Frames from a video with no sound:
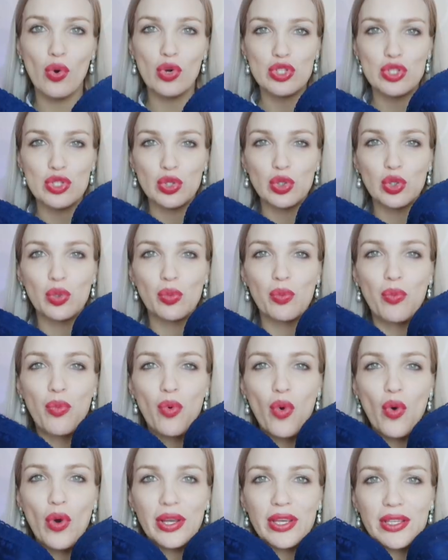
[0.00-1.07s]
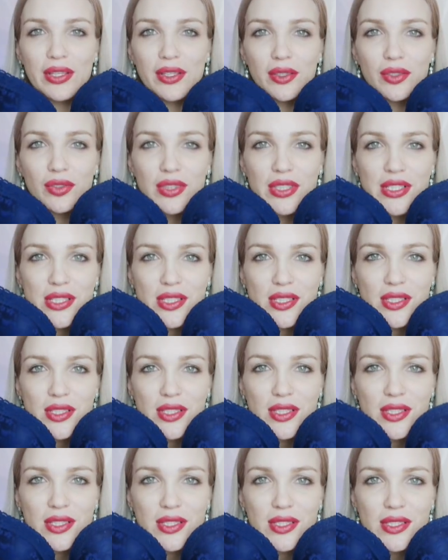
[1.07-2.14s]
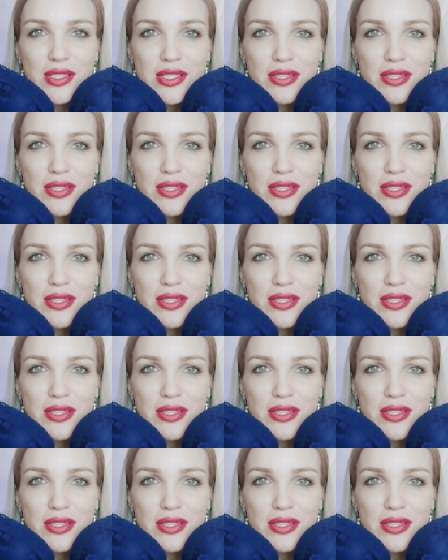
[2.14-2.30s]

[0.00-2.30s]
Очень глубокий такой синий